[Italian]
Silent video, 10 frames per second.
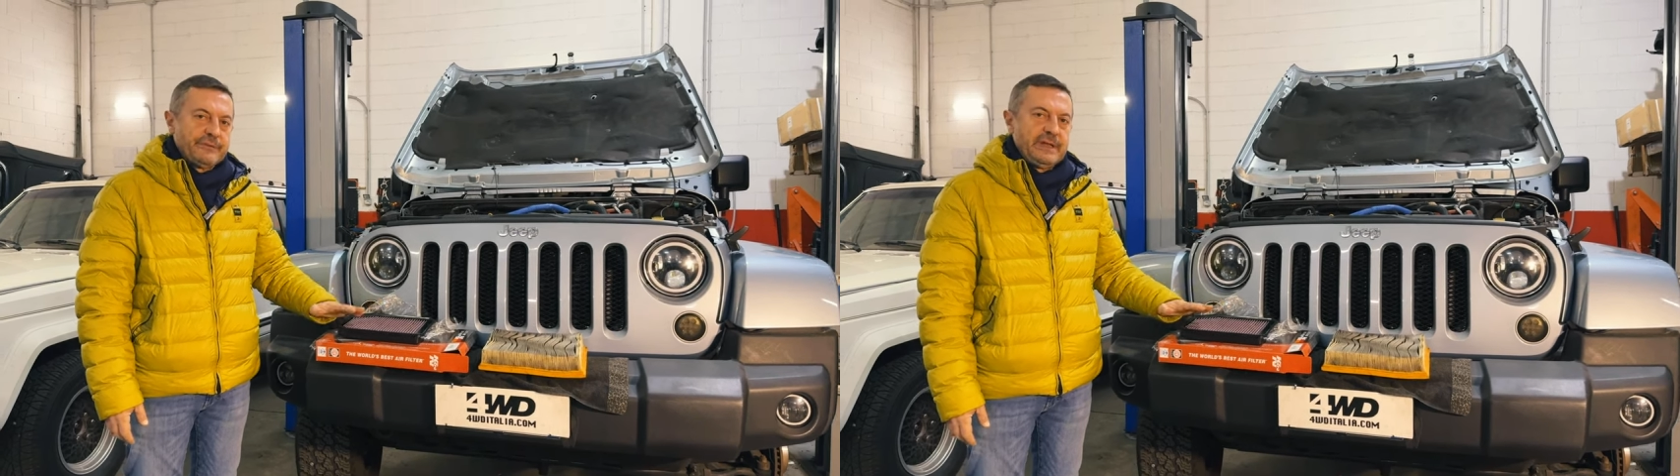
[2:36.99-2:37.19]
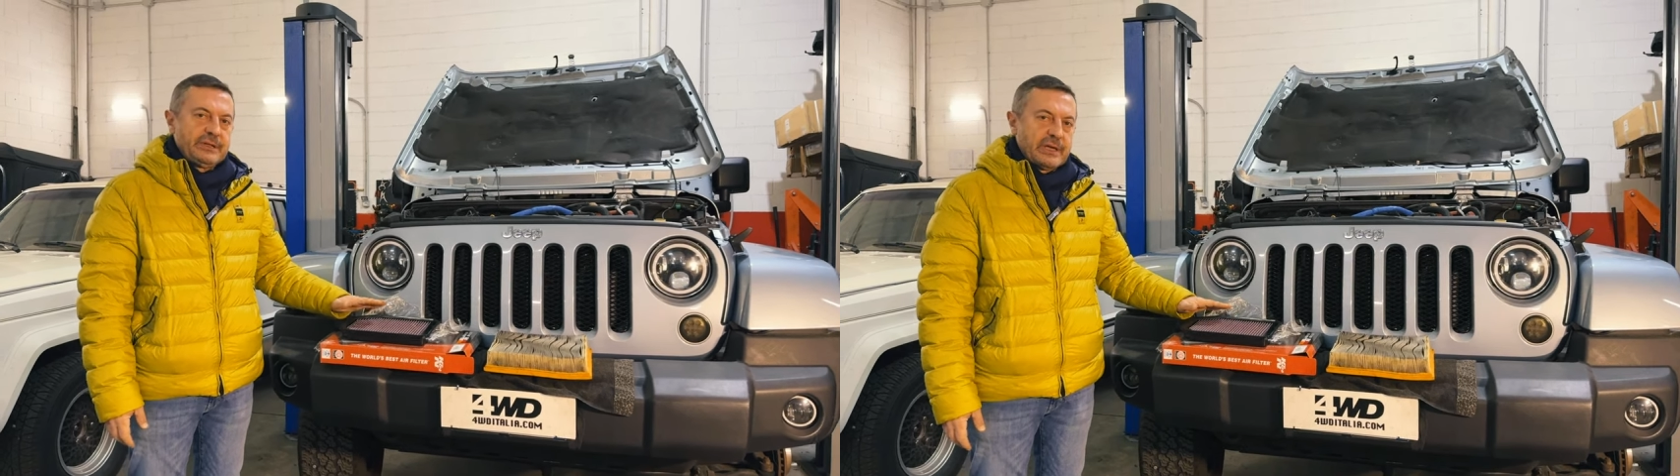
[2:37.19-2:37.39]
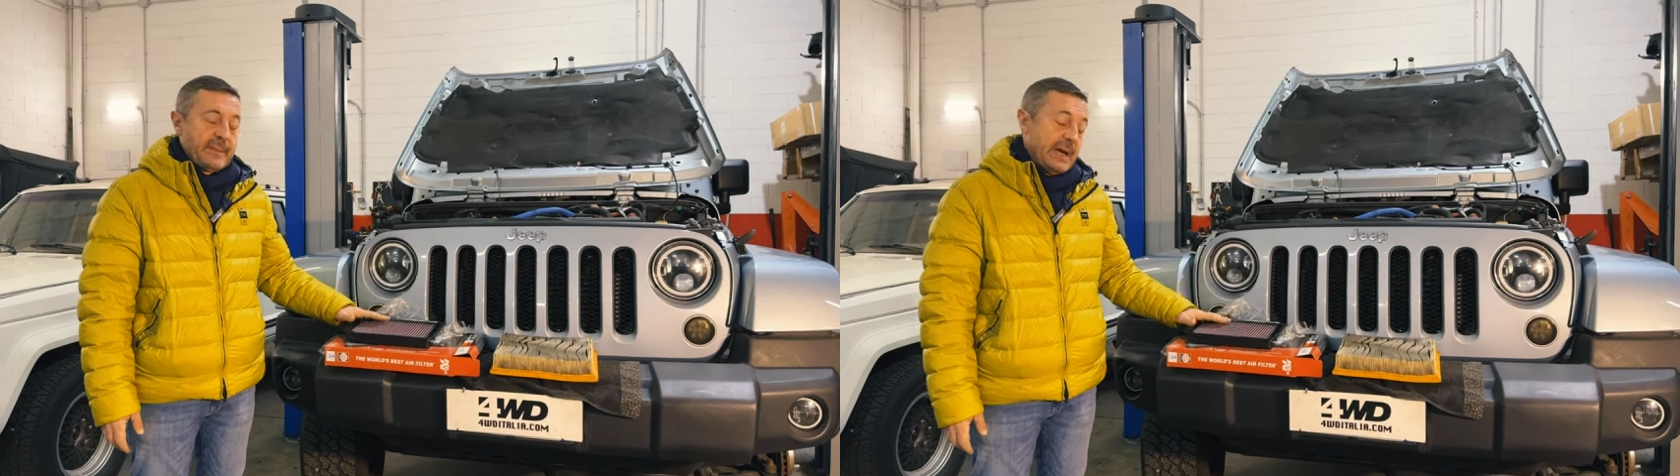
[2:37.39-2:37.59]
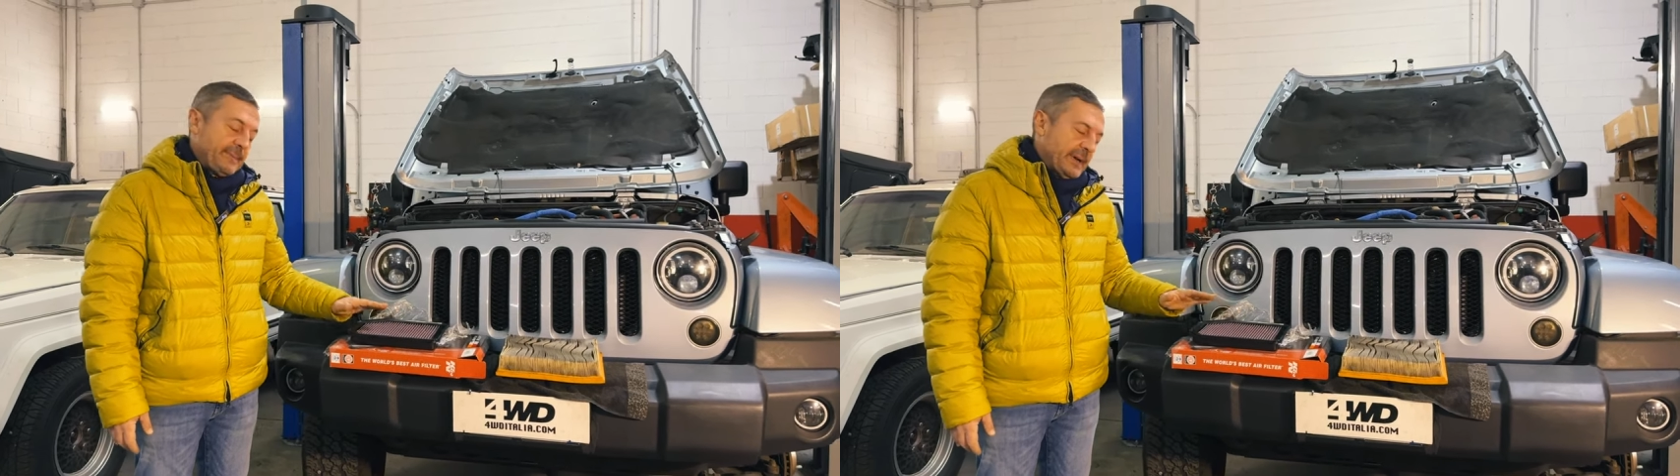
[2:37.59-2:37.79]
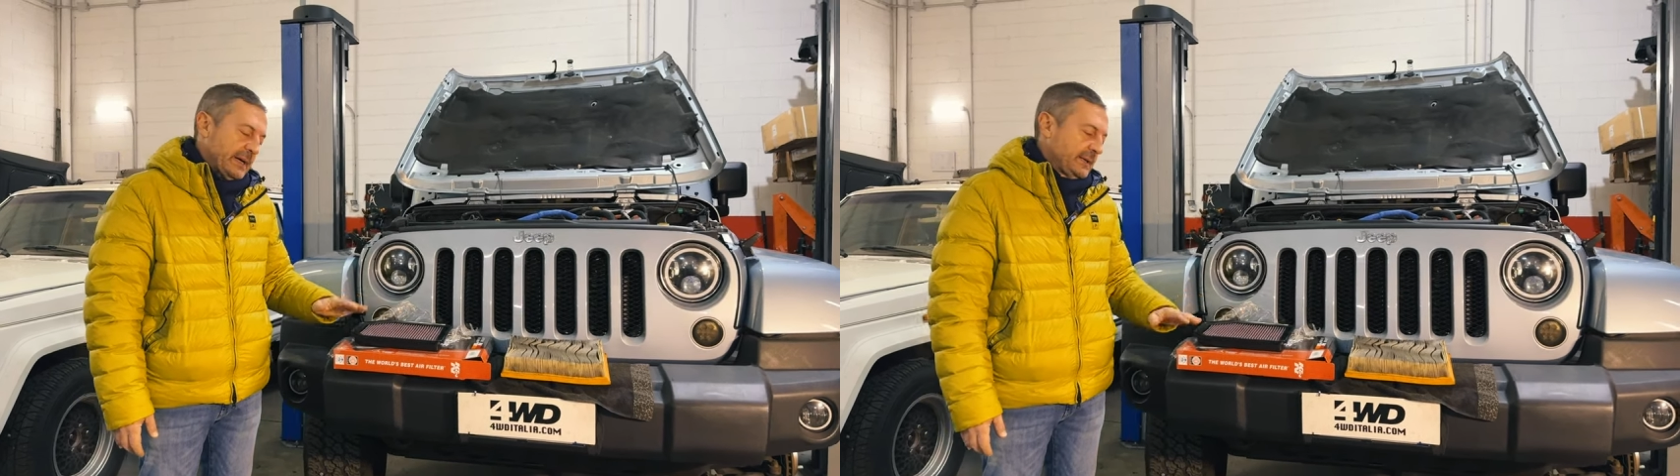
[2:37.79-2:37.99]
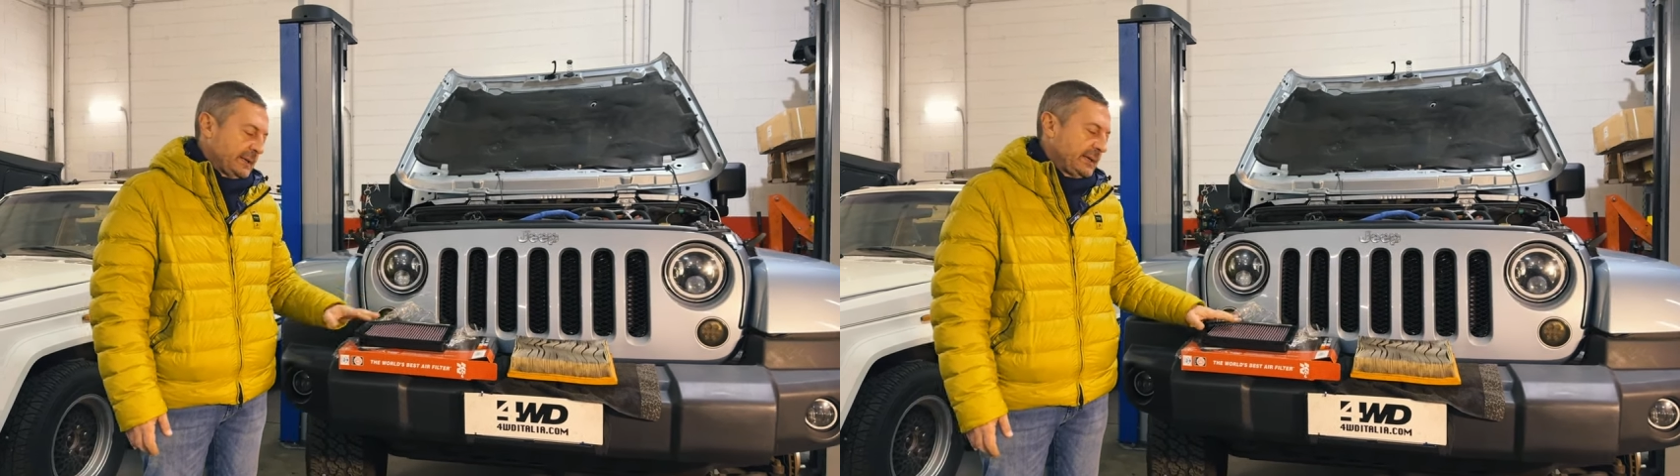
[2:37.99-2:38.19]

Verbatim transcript: filtro e mappa